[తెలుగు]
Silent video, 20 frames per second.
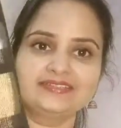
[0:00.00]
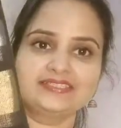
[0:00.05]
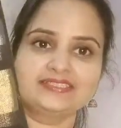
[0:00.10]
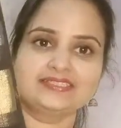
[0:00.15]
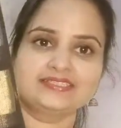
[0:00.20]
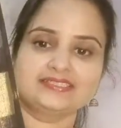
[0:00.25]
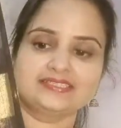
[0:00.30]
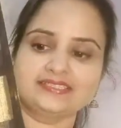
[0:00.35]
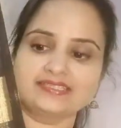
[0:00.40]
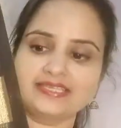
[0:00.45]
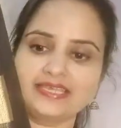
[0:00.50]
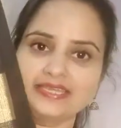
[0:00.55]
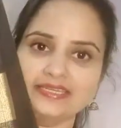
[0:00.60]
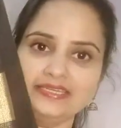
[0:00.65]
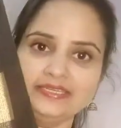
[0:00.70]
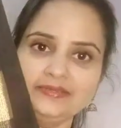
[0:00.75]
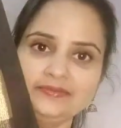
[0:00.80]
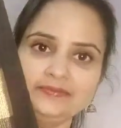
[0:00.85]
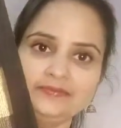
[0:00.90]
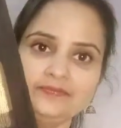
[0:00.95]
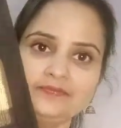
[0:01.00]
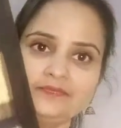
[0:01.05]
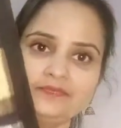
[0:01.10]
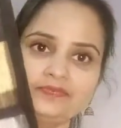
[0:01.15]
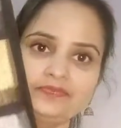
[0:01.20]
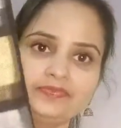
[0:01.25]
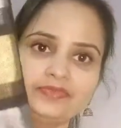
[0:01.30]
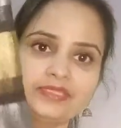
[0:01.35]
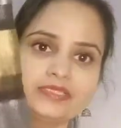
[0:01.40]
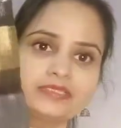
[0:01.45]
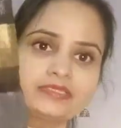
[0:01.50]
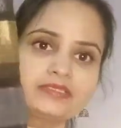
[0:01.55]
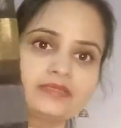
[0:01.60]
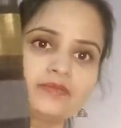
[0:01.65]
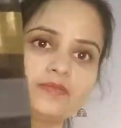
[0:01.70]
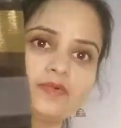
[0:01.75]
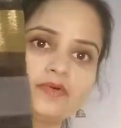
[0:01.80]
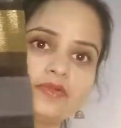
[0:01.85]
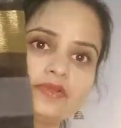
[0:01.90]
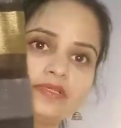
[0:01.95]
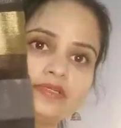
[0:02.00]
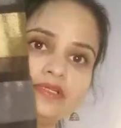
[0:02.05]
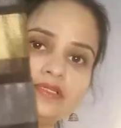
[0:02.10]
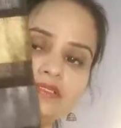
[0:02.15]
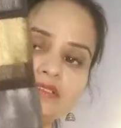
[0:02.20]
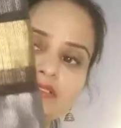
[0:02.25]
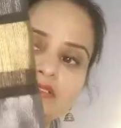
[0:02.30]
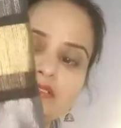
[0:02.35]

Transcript: దిస్ ఇస్ ద శారీ దిస్ ఇస్ ద బార్డర్